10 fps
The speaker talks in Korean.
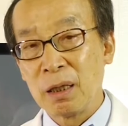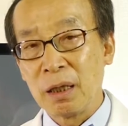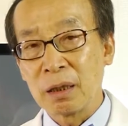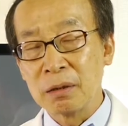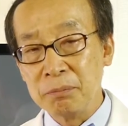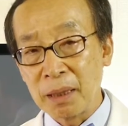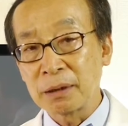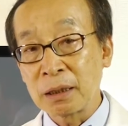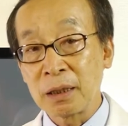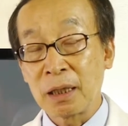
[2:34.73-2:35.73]
예, 금방
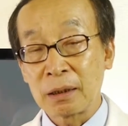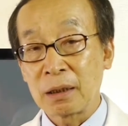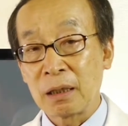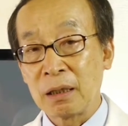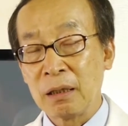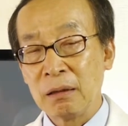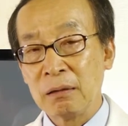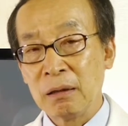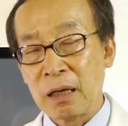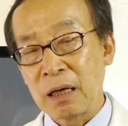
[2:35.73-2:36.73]
나타났다가
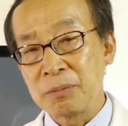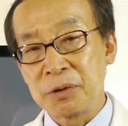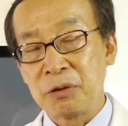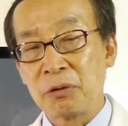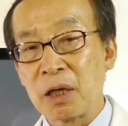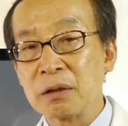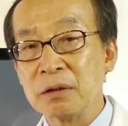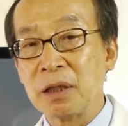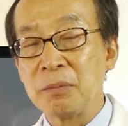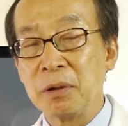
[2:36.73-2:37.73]
항암 치료가
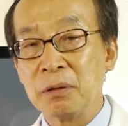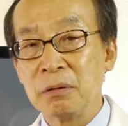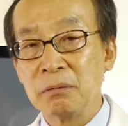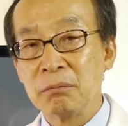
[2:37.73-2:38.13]
끝나면